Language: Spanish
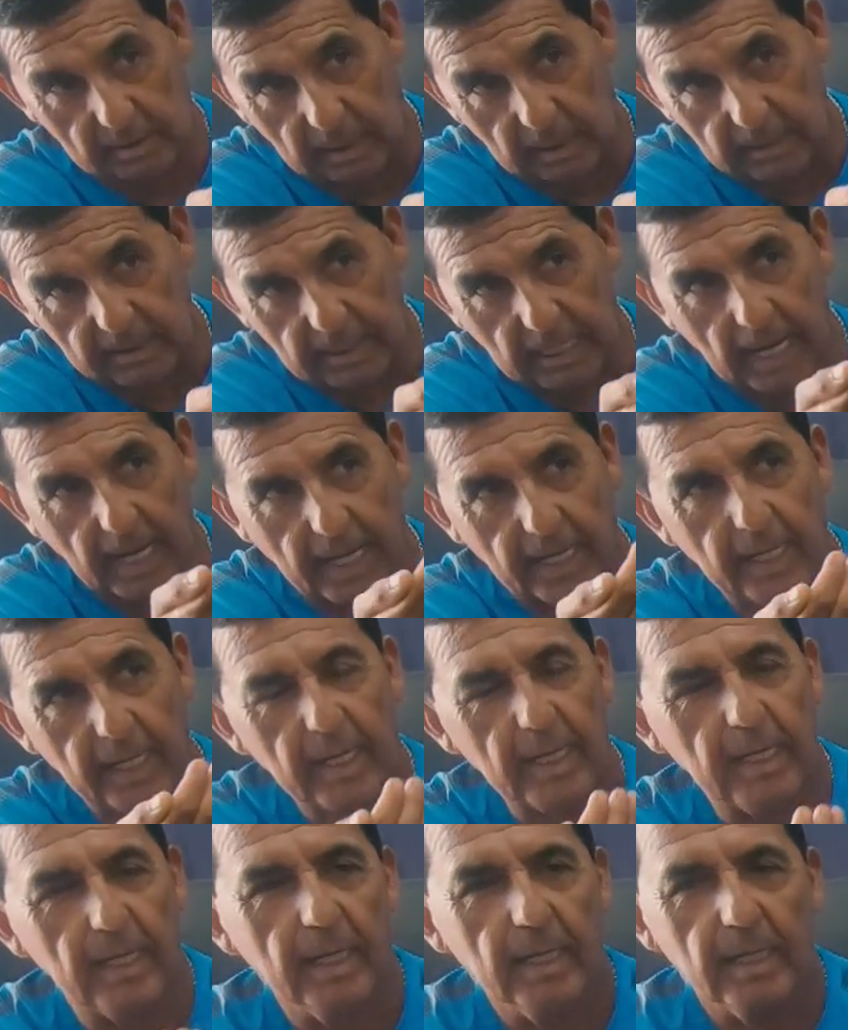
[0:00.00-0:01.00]
¿quién trae?
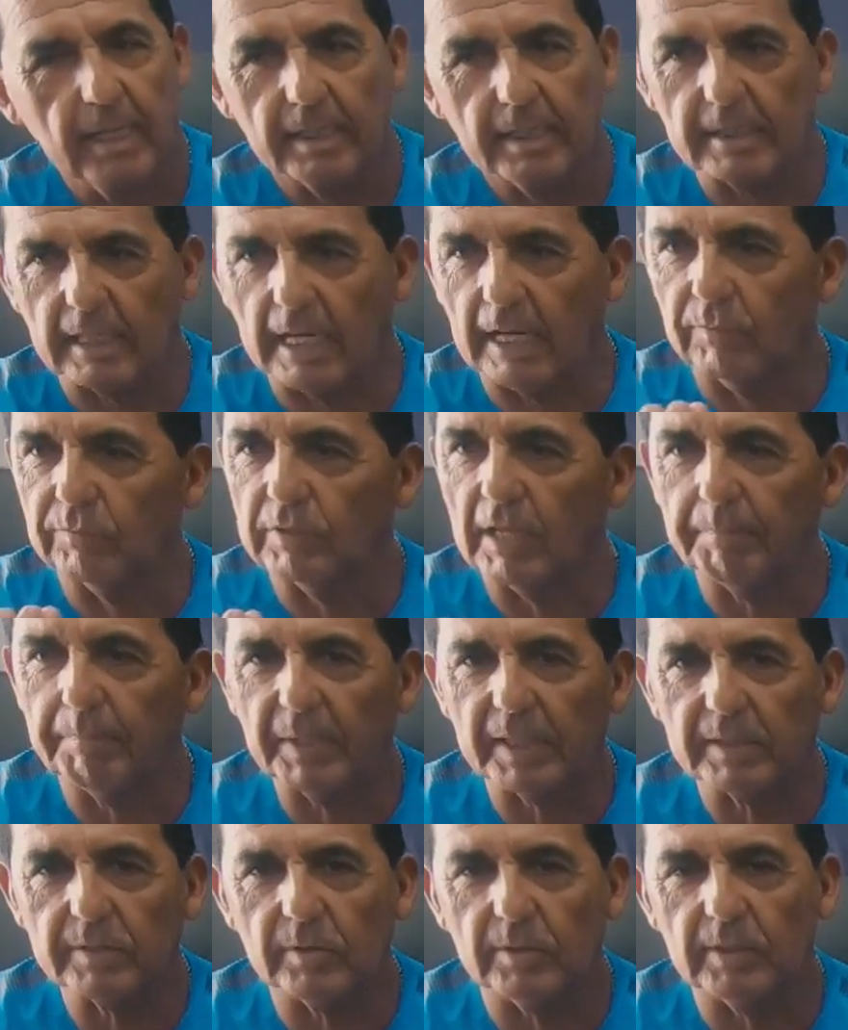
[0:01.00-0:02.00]
Trae una
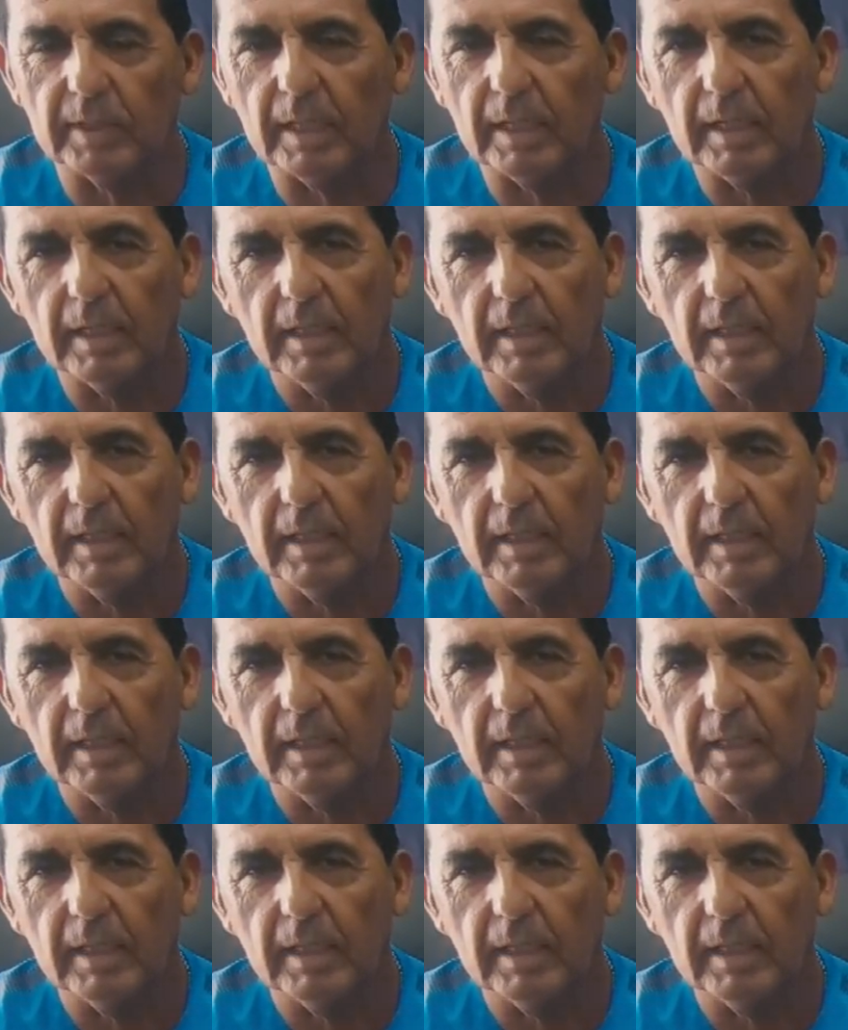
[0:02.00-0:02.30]
persona